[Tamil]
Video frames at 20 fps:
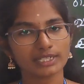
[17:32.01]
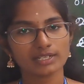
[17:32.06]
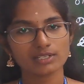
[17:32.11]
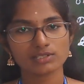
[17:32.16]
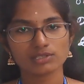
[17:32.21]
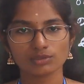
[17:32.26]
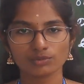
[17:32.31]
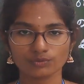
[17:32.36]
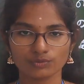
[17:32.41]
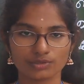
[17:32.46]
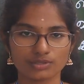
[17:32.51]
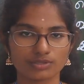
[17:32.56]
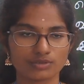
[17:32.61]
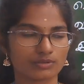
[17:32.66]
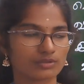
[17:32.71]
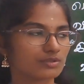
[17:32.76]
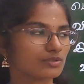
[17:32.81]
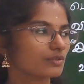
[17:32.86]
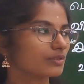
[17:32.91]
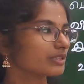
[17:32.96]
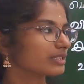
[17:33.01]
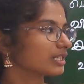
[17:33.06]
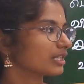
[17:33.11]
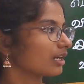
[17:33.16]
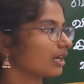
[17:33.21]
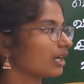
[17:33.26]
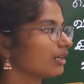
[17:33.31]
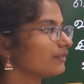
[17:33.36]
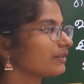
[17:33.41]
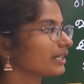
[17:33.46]
இடைச்சொல் உரிச்சொல் ஸோ இந்த
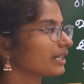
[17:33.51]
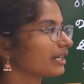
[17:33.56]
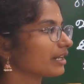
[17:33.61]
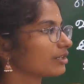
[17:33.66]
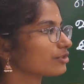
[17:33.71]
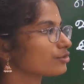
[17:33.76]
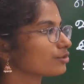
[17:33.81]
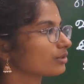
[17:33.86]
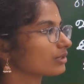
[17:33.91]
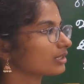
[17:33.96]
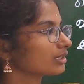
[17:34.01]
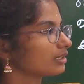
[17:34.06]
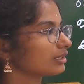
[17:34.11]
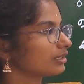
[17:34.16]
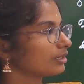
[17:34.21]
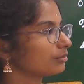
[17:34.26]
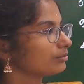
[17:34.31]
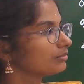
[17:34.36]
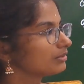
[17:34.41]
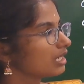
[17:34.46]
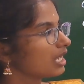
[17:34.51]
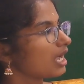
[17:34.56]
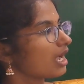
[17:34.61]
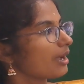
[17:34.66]
நால் வகையான சொற்களிலும்